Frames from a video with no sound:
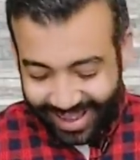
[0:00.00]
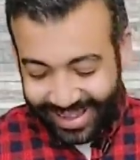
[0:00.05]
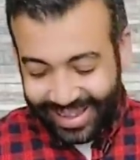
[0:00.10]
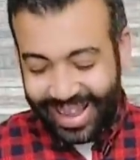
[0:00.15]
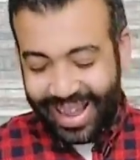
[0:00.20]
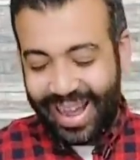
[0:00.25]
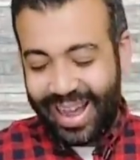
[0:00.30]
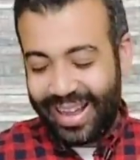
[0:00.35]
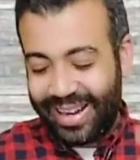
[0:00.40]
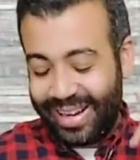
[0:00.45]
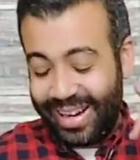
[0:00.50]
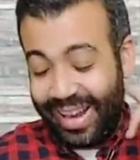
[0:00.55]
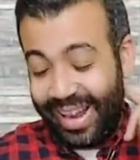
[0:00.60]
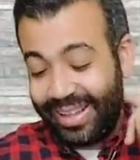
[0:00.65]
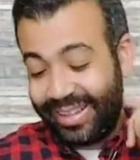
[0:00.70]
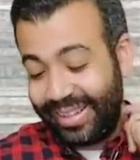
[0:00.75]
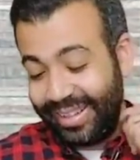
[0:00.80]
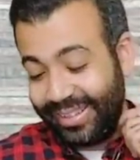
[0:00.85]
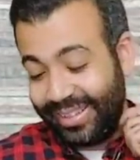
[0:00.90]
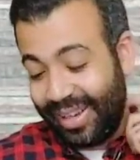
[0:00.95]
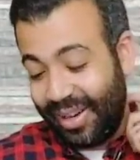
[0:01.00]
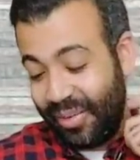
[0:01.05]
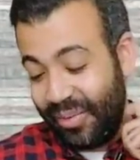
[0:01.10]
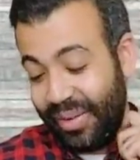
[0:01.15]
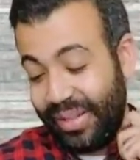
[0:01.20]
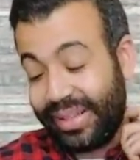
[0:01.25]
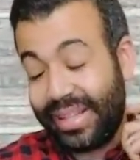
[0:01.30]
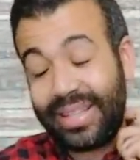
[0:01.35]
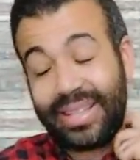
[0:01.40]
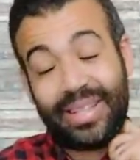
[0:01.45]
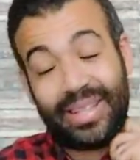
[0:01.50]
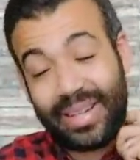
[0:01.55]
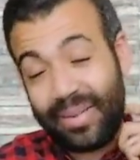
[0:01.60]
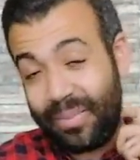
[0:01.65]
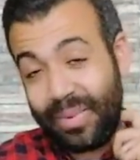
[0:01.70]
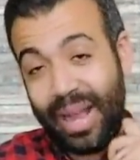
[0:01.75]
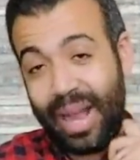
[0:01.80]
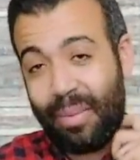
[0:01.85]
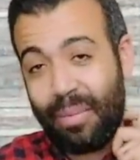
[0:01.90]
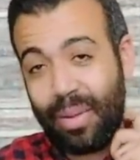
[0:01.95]
يعني حضرتك في
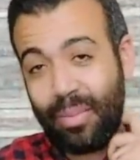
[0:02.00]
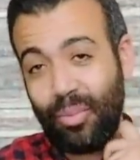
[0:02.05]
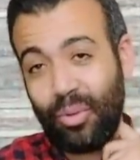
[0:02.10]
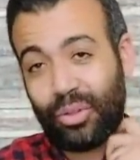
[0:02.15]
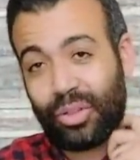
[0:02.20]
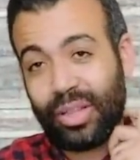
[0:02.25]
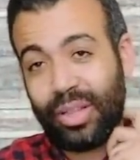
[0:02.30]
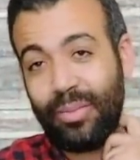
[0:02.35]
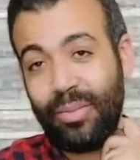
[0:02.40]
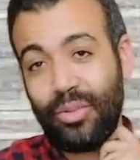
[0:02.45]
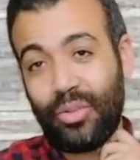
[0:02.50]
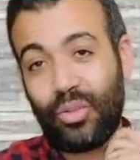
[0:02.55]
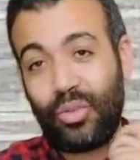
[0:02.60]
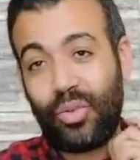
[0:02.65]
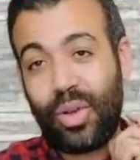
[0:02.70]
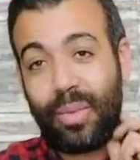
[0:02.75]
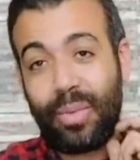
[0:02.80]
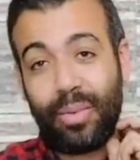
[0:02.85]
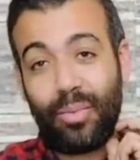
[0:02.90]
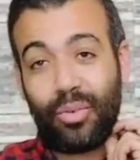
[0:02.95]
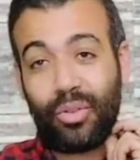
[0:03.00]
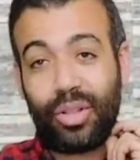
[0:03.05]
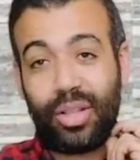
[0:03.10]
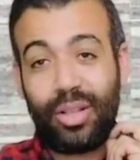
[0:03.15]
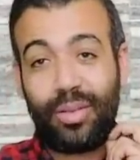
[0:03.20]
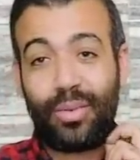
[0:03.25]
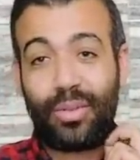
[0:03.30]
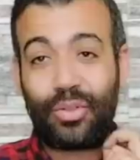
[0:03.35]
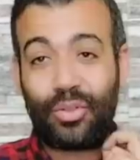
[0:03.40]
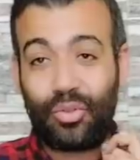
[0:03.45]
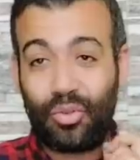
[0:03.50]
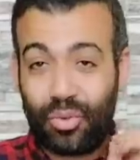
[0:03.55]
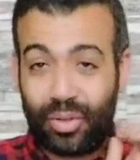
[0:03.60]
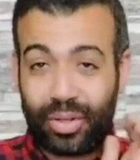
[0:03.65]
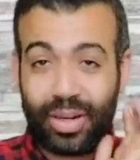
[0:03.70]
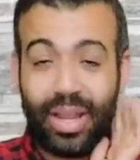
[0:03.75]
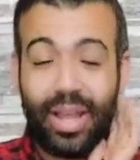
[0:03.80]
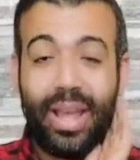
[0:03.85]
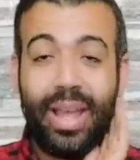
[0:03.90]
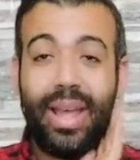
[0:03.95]
تسريب لأحمد مرتضى منصور وأمير مرتضى منصور